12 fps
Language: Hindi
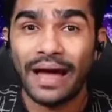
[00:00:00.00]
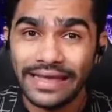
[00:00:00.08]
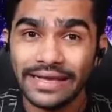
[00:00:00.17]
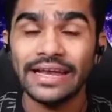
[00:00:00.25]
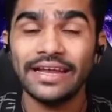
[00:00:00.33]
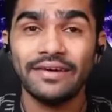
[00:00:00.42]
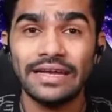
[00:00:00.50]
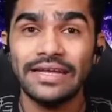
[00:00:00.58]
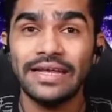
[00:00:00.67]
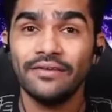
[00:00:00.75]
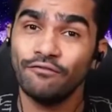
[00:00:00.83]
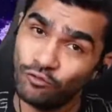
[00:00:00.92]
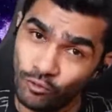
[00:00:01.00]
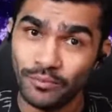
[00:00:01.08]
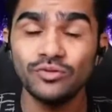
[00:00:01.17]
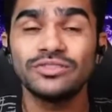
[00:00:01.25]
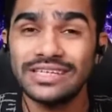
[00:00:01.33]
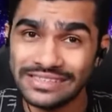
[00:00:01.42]
बाइक आने वाली है वो
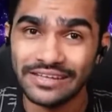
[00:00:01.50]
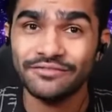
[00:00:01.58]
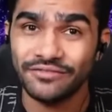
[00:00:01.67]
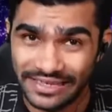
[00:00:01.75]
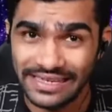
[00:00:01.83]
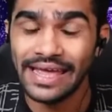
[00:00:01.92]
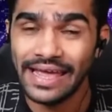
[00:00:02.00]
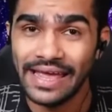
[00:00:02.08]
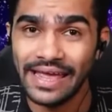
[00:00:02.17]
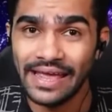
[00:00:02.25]
भी उसके साथ फ्री है